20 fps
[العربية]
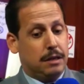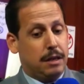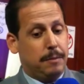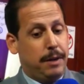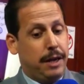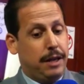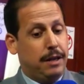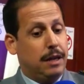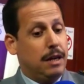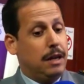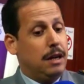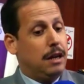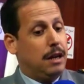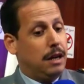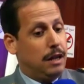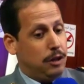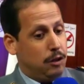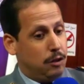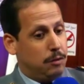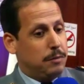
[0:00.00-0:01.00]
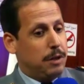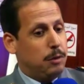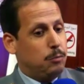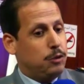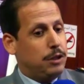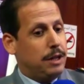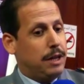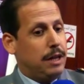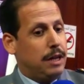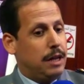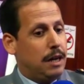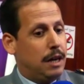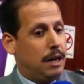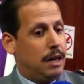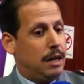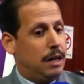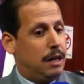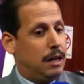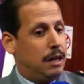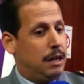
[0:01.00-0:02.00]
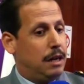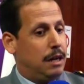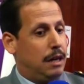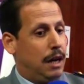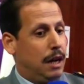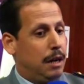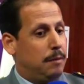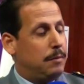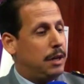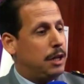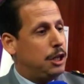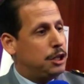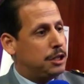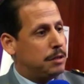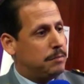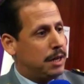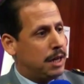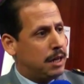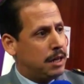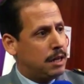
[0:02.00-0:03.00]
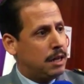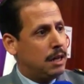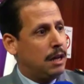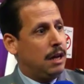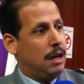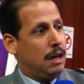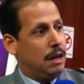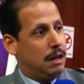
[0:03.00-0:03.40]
طبعا اليوم المديرية العامة لجمارك